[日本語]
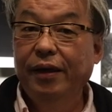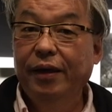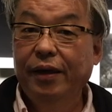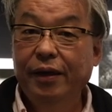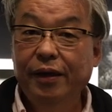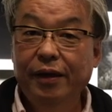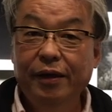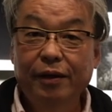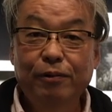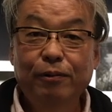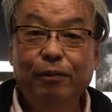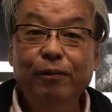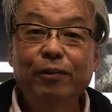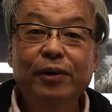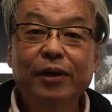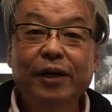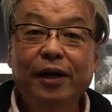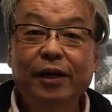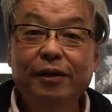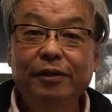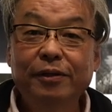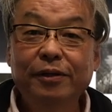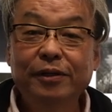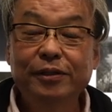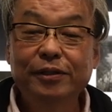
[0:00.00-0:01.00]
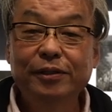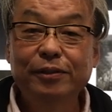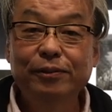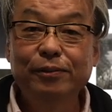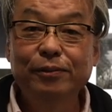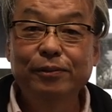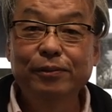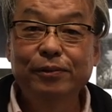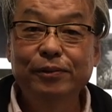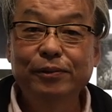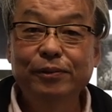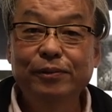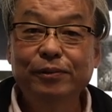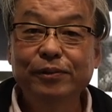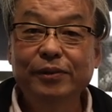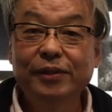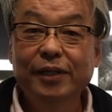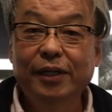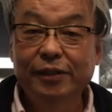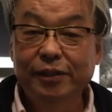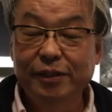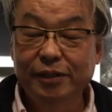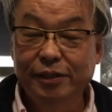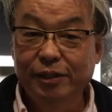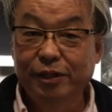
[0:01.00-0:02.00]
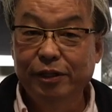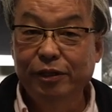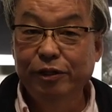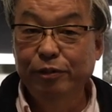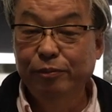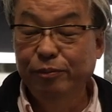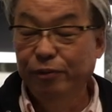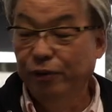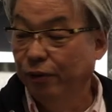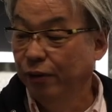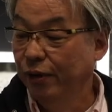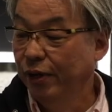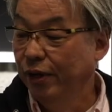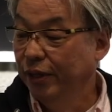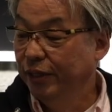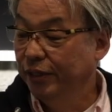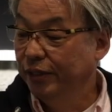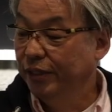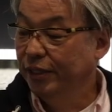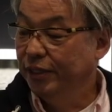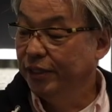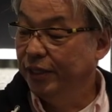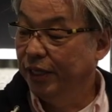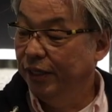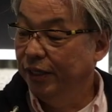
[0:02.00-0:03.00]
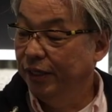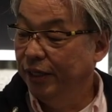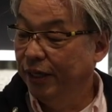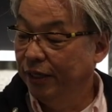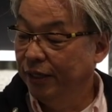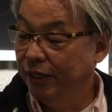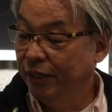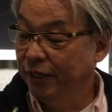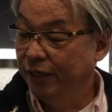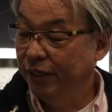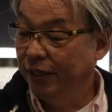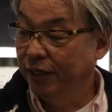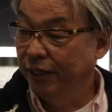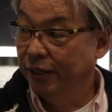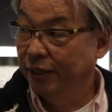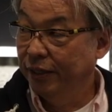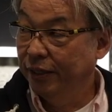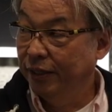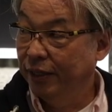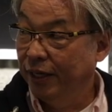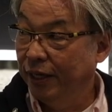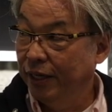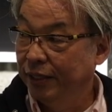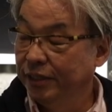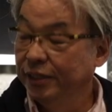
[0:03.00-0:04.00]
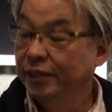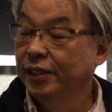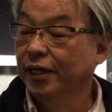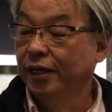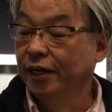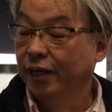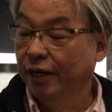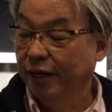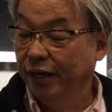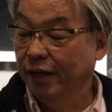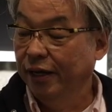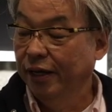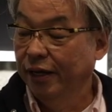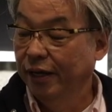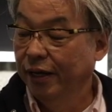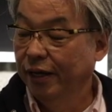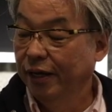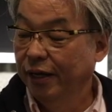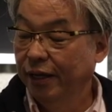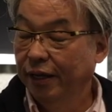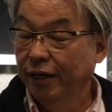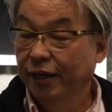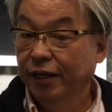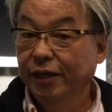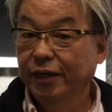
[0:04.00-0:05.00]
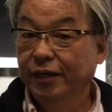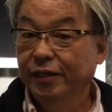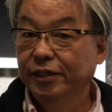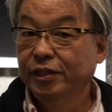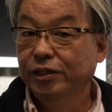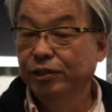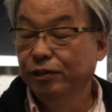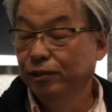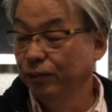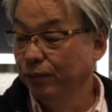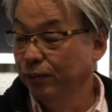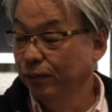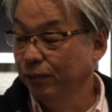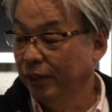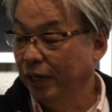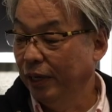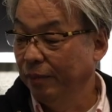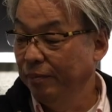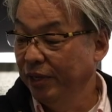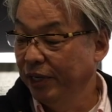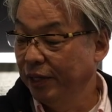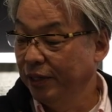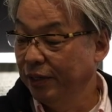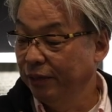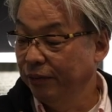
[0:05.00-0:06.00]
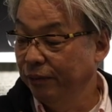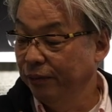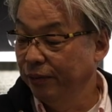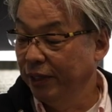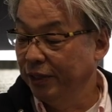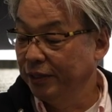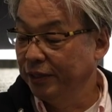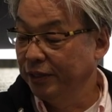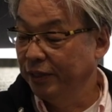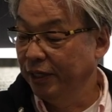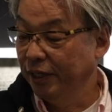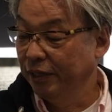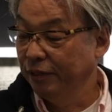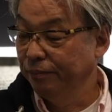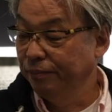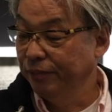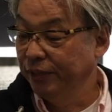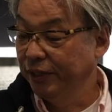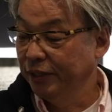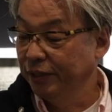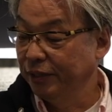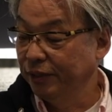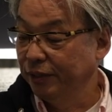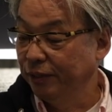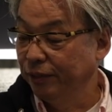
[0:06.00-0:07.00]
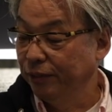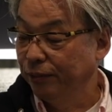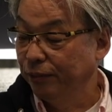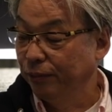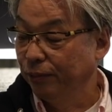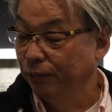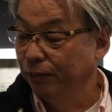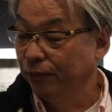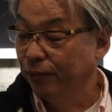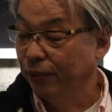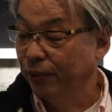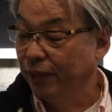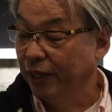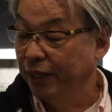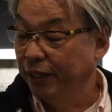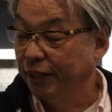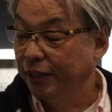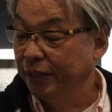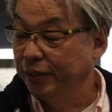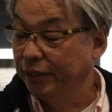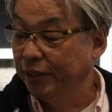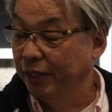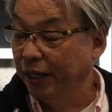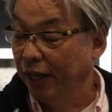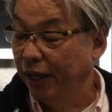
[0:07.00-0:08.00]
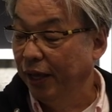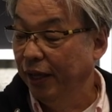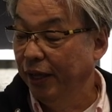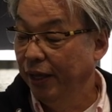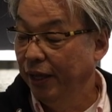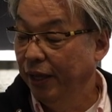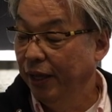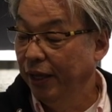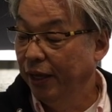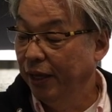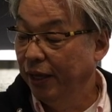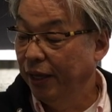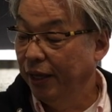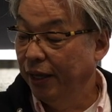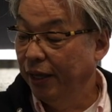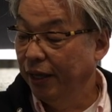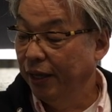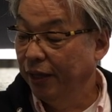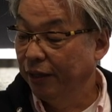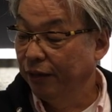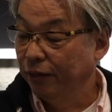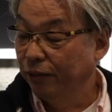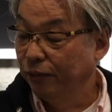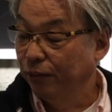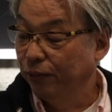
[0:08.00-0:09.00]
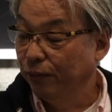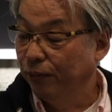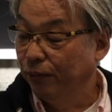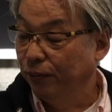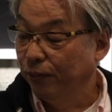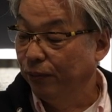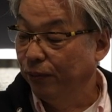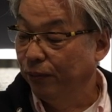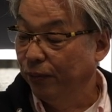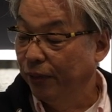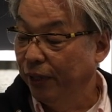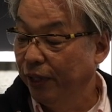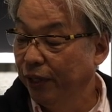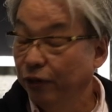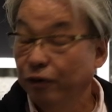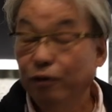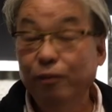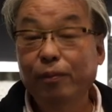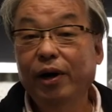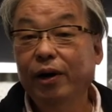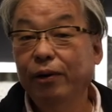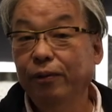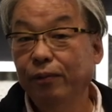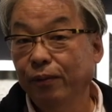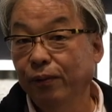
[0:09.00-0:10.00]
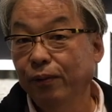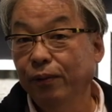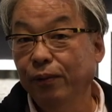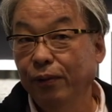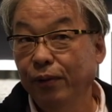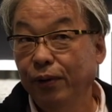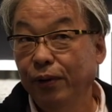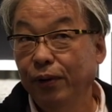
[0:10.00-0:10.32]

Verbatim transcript: えー、今回図録を作ったんですけれども、にせんななねんはちねんかな、えー、一応アメリカのナツライルプレスというところからですね、えー、っと英語版を